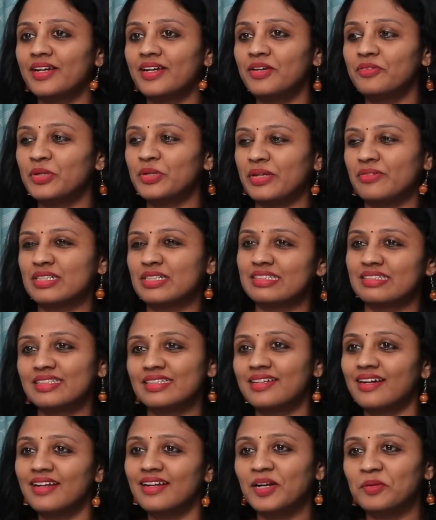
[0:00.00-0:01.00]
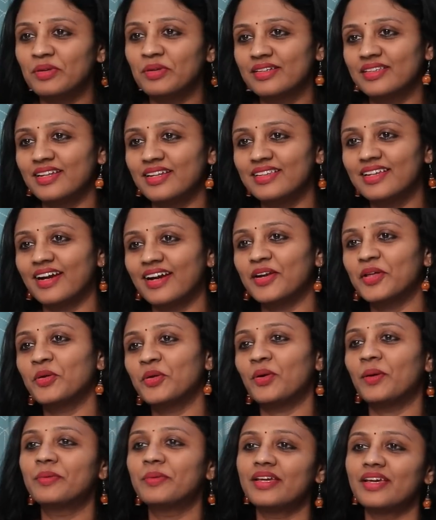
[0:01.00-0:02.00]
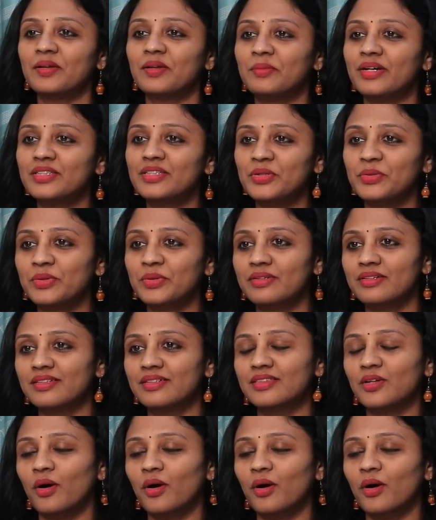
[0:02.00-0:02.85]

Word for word: என்ன வேணும் இவங்க செத்துட்டாங்கன்னா நம்மளுக்கு தானே அது கிடைக்கும் அப்படிங்கிற மாதிரி ஒரு